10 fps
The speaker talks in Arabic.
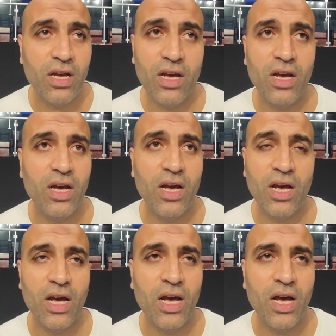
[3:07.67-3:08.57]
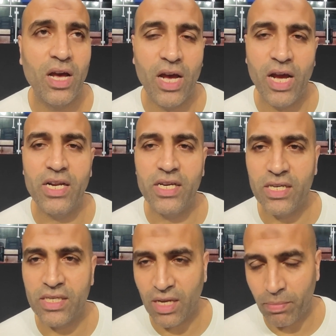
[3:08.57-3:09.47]
آه
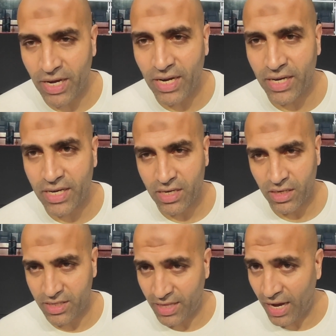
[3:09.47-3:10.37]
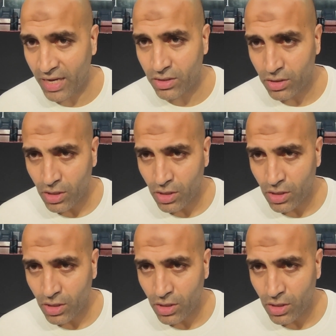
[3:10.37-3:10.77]
اهلي زمالك اتحاد